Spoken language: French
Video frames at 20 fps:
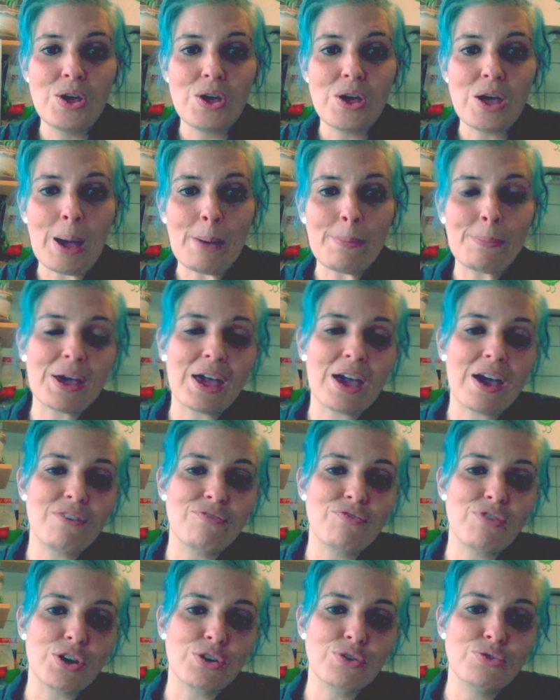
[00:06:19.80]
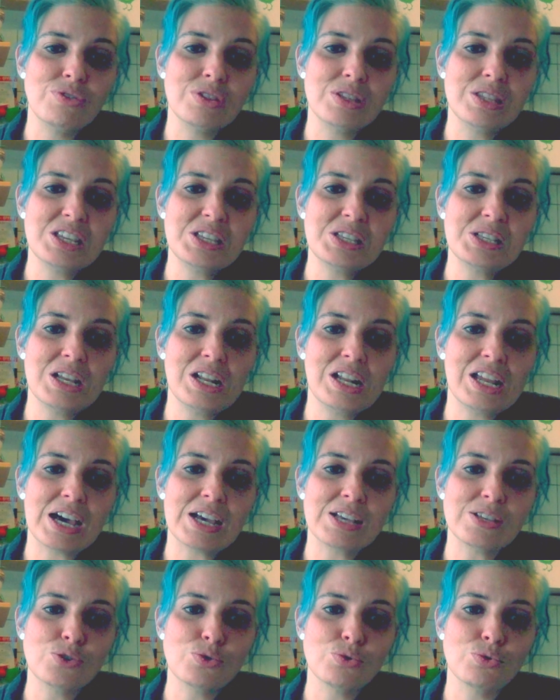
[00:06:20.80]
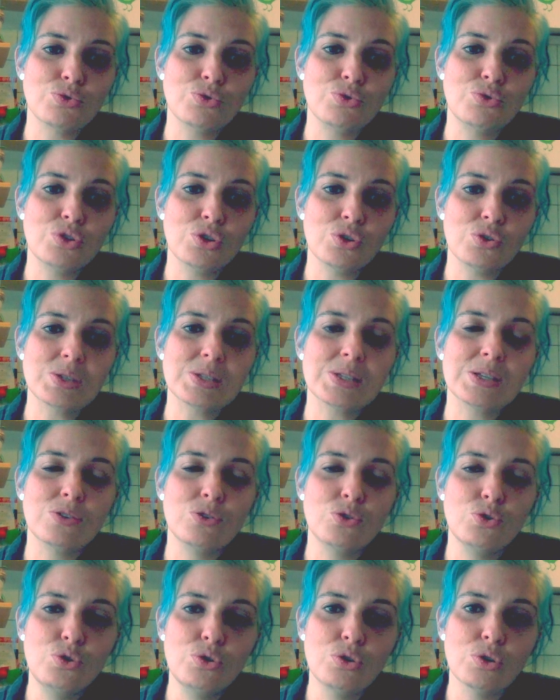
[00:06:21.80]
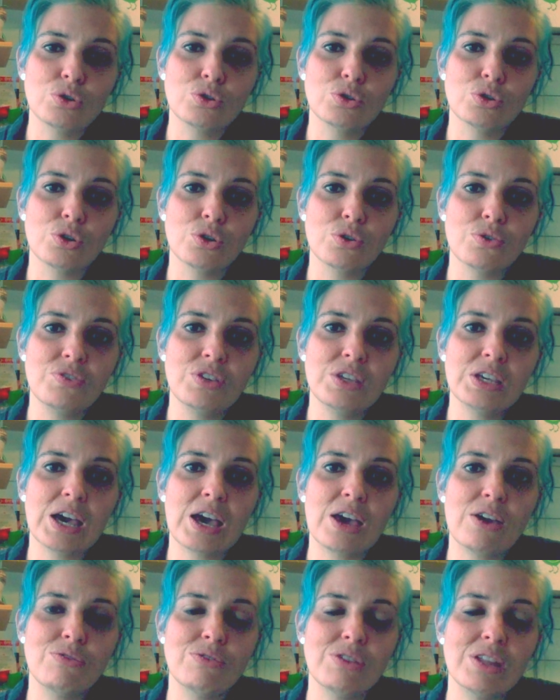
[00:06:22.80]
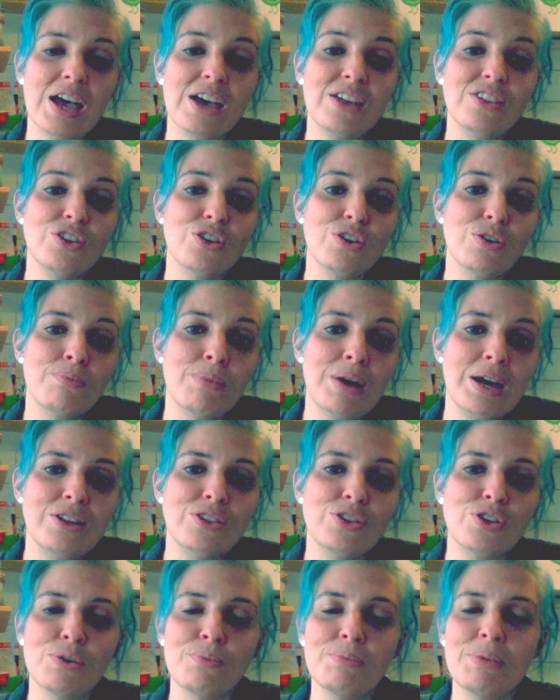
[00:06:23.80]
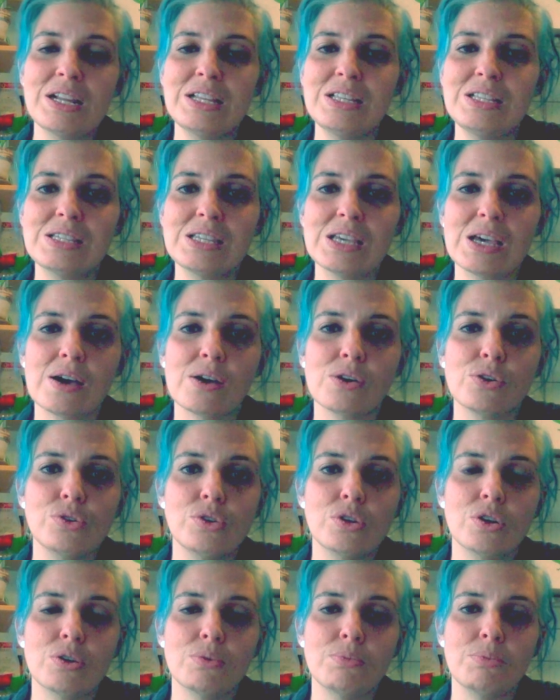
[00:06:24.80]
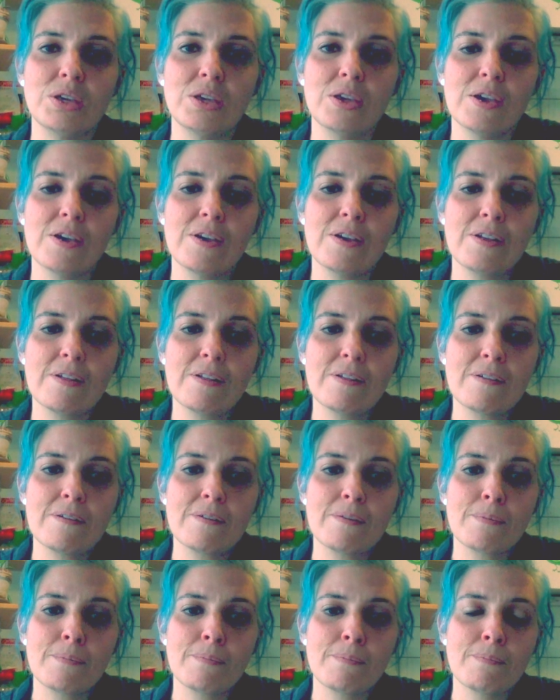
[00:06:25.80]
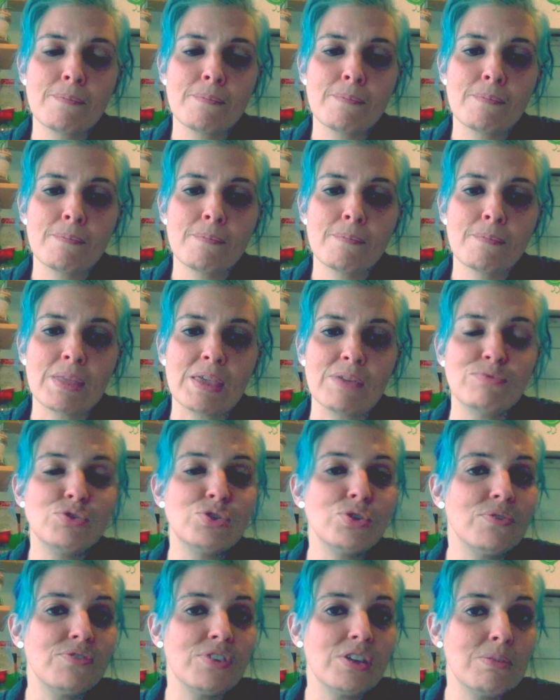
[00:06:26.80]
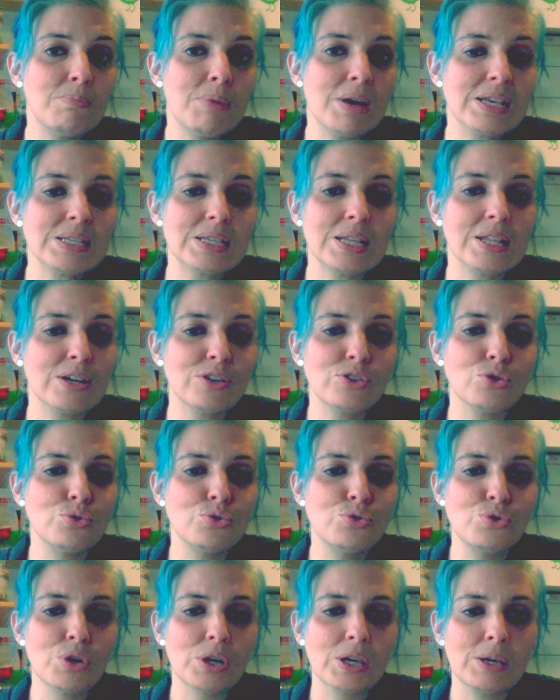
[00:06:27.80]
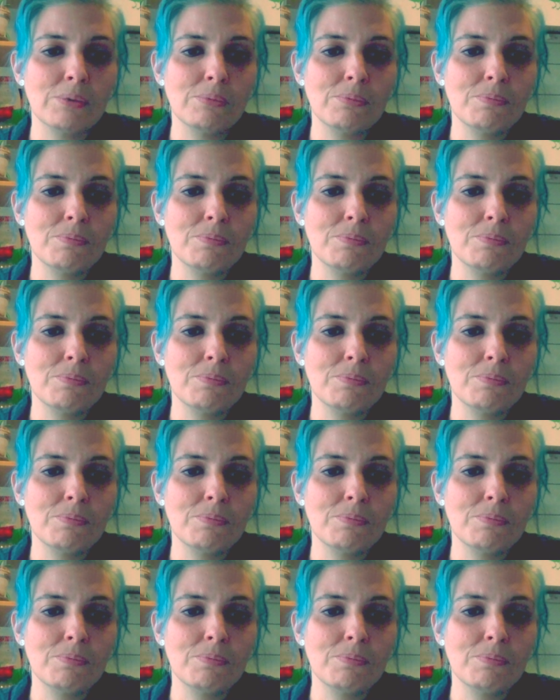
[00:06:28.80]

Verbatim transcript: après avoir eu une décélération du temps, c'est dur de revenir à une anormale normalité à renormer. Et vous en faites pas, ça n'a que trop duré.